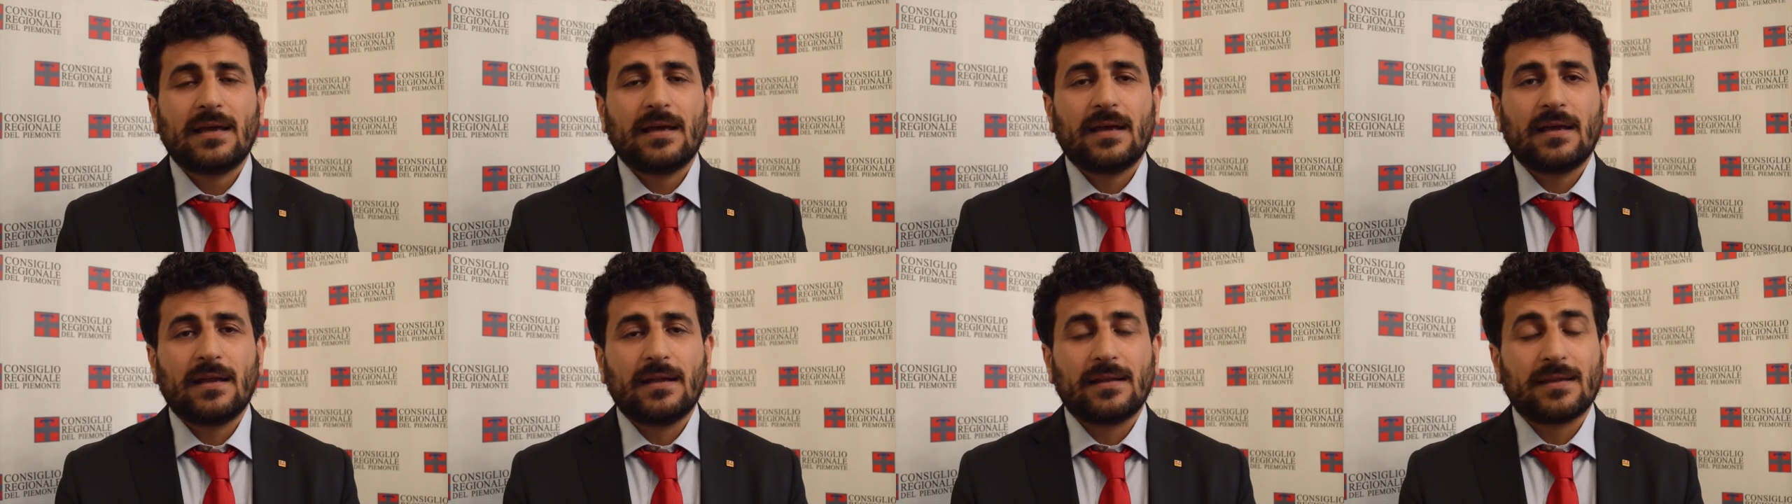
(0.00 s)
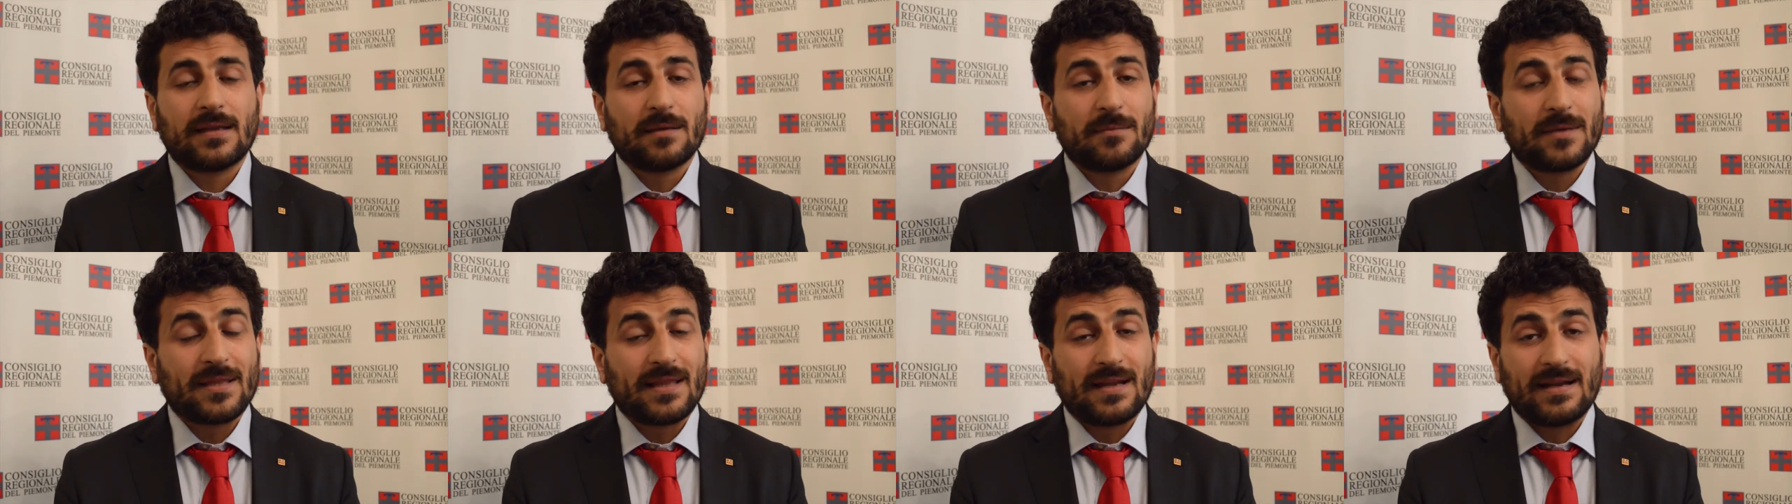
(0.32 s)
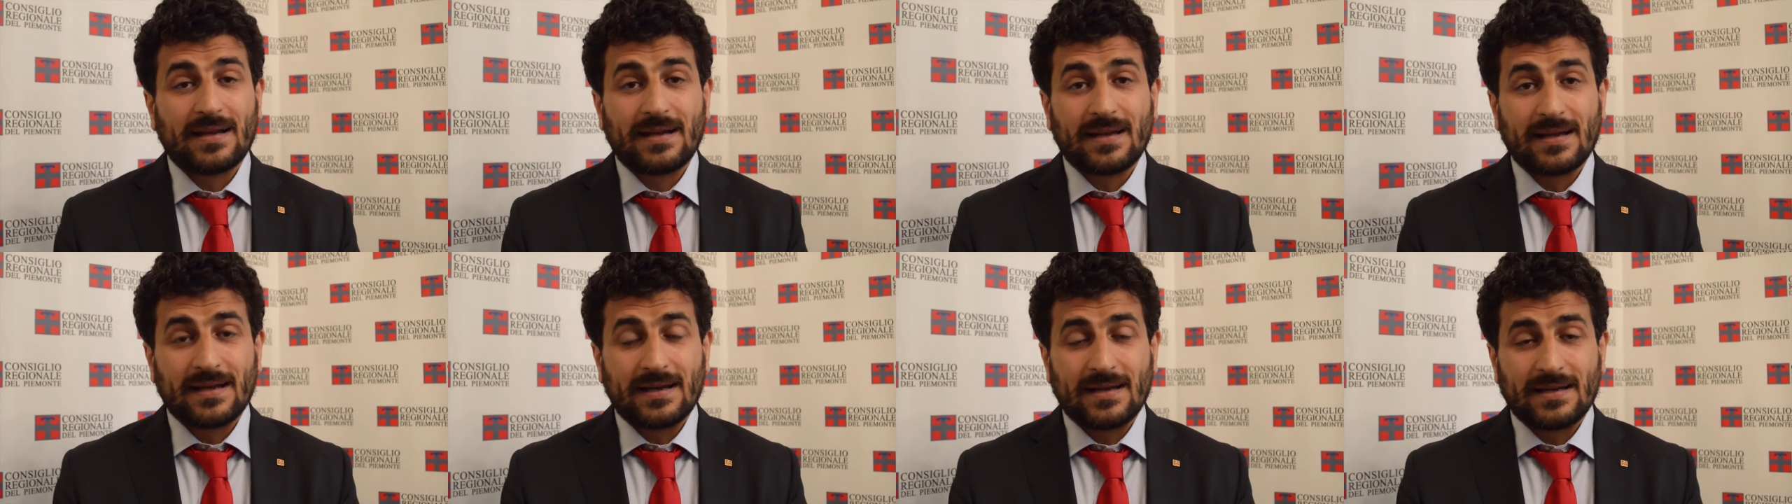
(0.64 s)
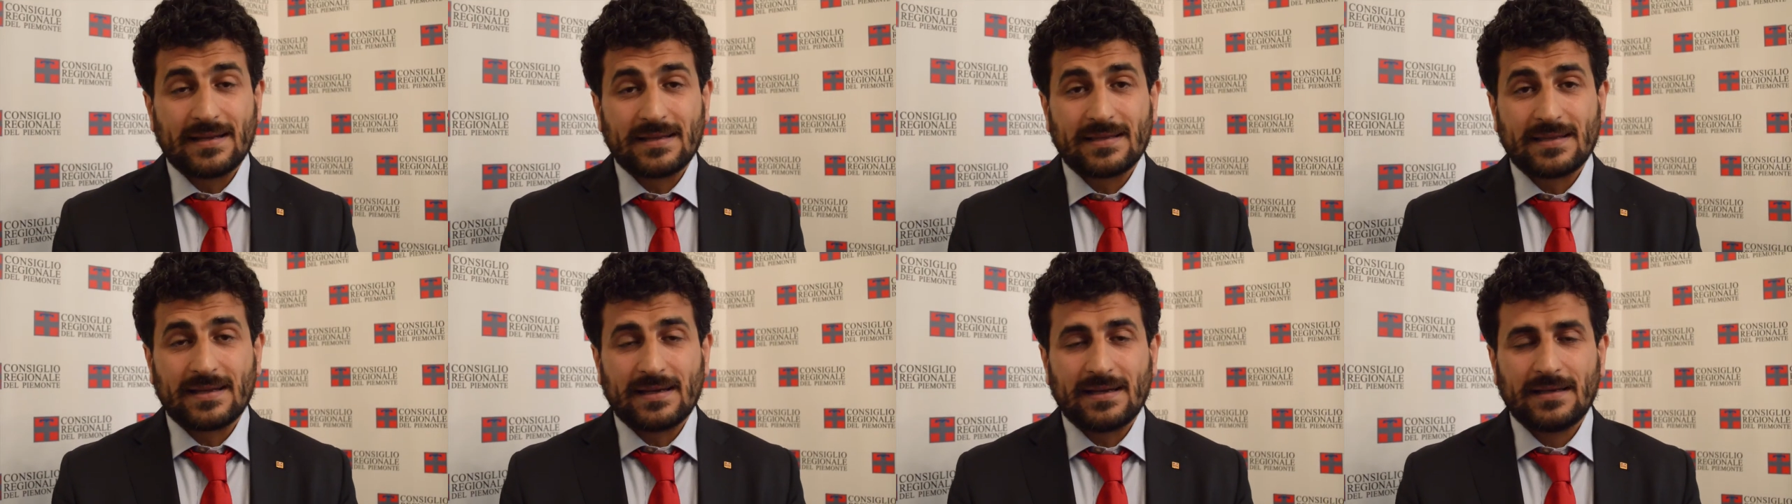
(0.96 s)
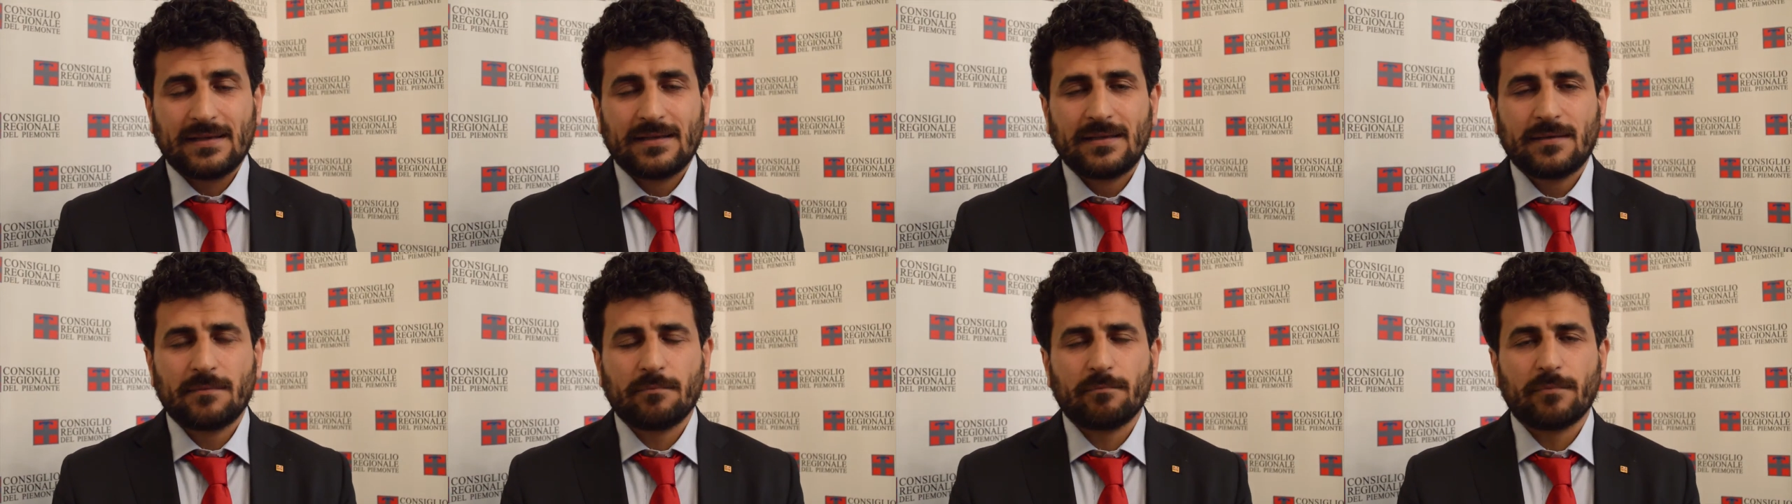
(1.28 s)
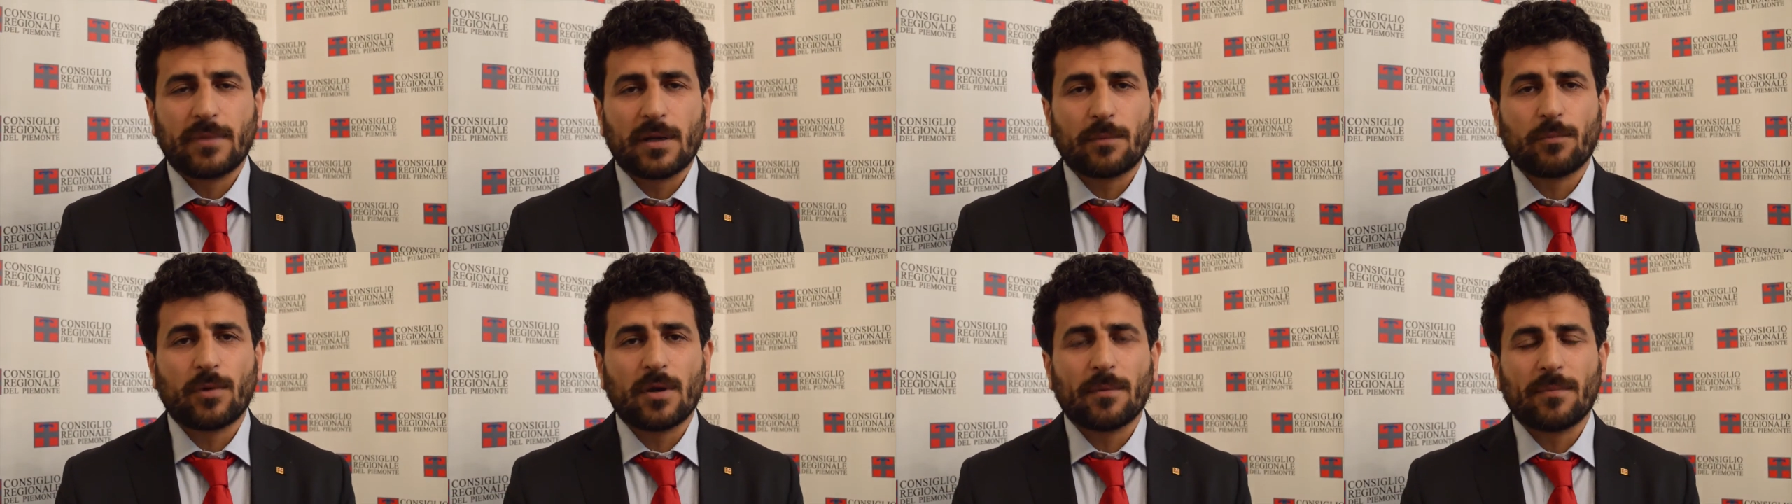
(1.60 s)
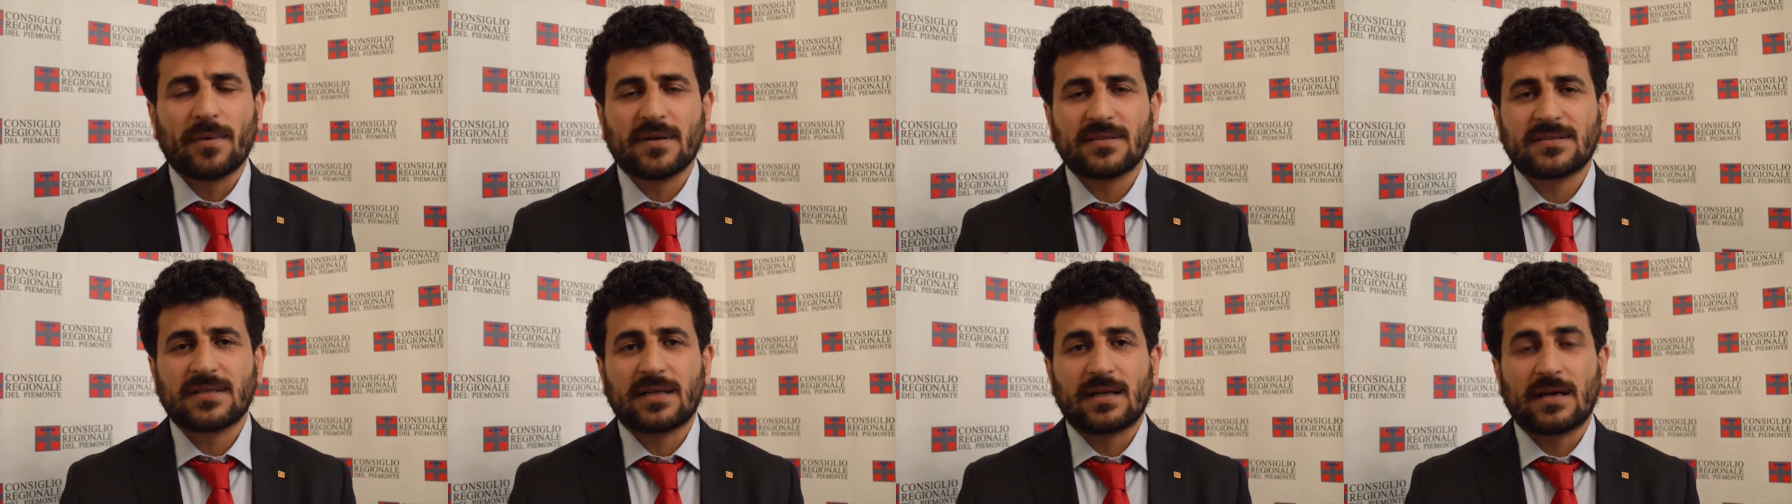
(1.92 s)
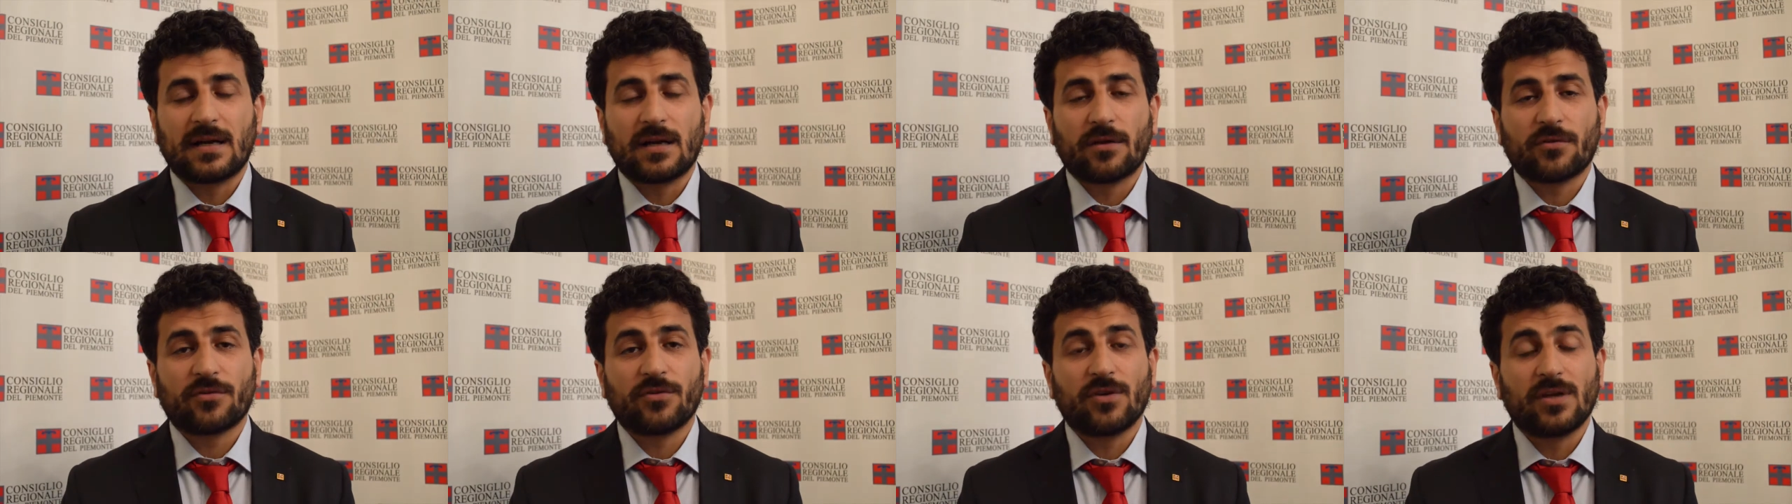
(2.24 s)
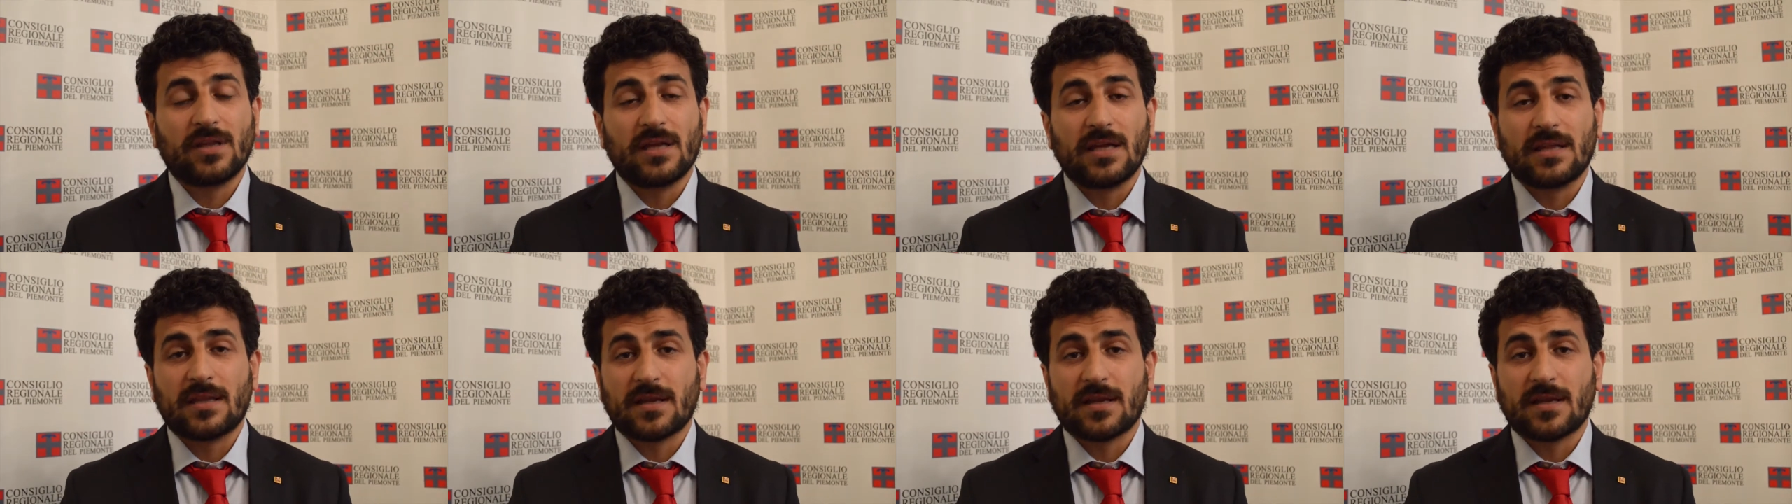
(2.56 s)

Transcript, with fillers: il tema della legalità, per poi passare alle azioni dei